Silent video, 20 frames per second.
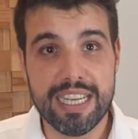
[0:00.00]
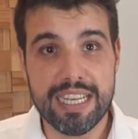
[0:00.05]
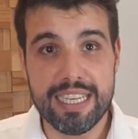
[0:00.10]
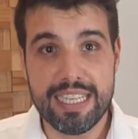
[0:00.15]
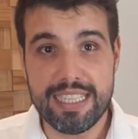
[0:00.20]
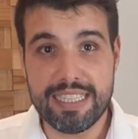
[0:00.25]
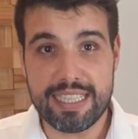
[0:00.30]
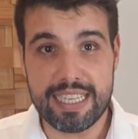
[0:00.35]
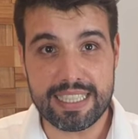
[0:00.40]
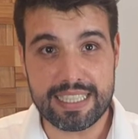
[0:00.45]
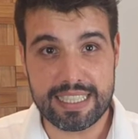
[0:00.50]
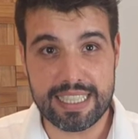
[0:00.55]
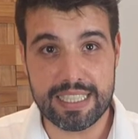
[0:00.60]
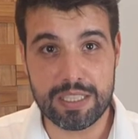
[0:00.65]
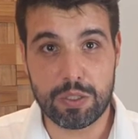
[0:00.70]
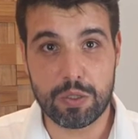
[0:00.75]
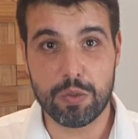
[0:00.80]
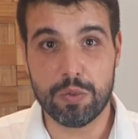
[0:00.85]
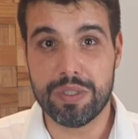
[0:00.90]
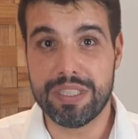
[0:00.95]

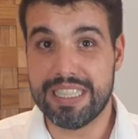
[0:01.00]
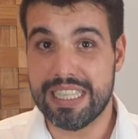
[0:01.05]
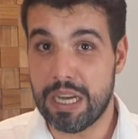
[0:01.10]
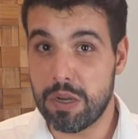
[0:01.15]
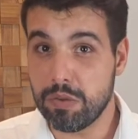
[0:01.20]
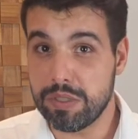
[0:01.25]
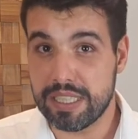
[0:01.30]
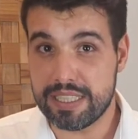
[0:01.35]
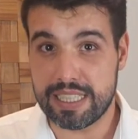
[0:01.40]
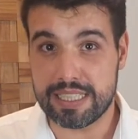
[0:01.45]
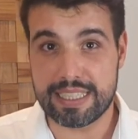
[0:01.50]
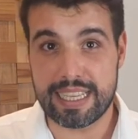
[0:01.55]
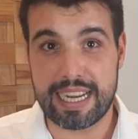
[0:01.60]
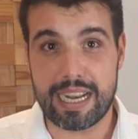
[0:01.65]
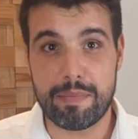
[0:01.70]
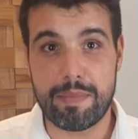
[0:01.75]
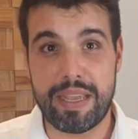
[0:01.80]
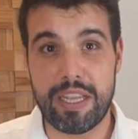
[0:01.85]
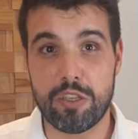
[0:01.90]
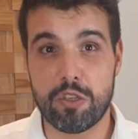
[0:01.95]
Entretanto, não
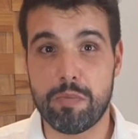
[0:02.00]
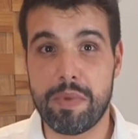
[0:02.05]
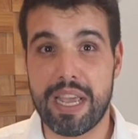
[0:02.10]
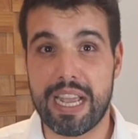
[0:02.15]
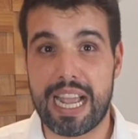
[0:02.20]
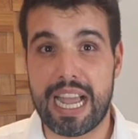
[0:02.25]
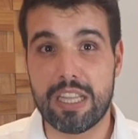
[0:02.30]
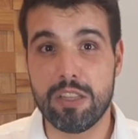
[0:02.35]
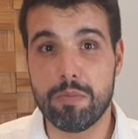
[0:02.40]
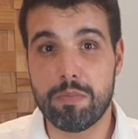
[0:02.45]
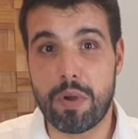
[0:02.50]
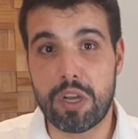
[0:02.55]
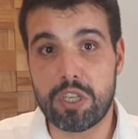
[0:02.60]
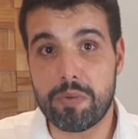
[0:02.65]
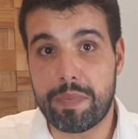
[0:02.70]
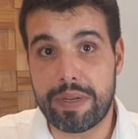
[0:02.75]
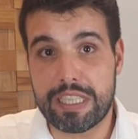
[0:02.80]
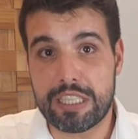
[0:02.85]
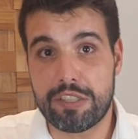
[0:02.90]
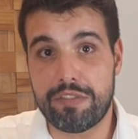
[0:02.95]
necessariamente o mercado pode
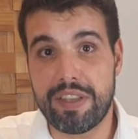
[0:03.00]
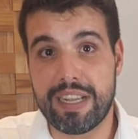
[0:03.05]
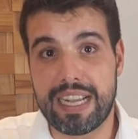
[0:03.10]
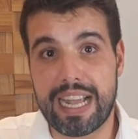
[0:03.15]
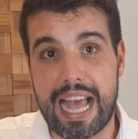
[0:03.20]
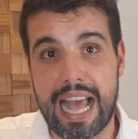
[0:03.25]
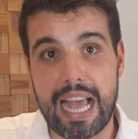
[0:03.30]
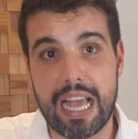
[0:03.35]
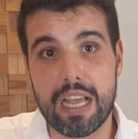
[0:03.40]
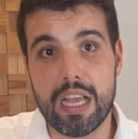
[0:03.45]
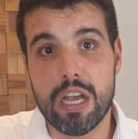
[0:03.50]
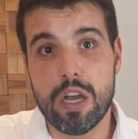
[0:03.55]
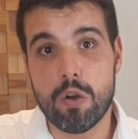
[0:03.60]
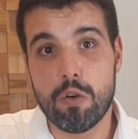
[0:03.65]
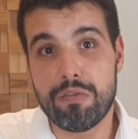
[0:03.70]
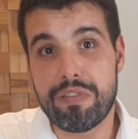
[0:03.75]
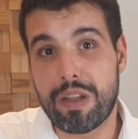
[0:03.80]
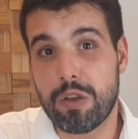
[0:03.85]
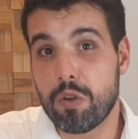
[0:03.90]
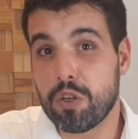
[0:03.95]
precificar o
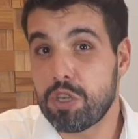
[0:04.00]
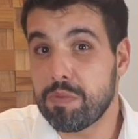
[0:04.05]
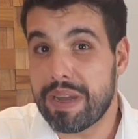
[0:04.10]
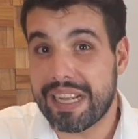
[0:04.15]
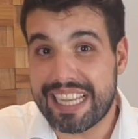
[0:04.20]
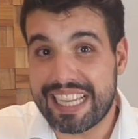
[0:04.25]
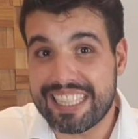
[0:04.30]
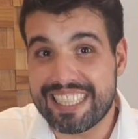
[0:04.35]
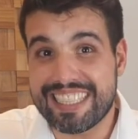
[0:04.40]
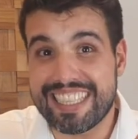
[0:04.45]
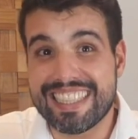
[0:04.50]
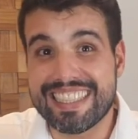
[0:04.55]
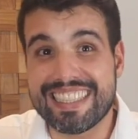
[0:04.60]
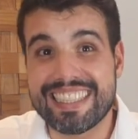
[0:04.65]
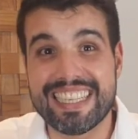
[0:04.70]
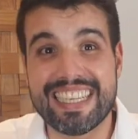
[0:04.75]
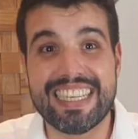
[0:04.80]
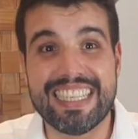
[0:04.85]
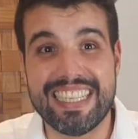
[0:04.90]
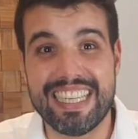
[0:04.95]
valor de maneira
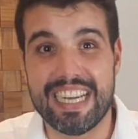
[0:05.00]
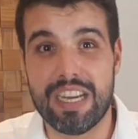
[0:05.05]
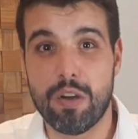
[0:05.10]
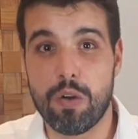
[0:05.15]
instantânea,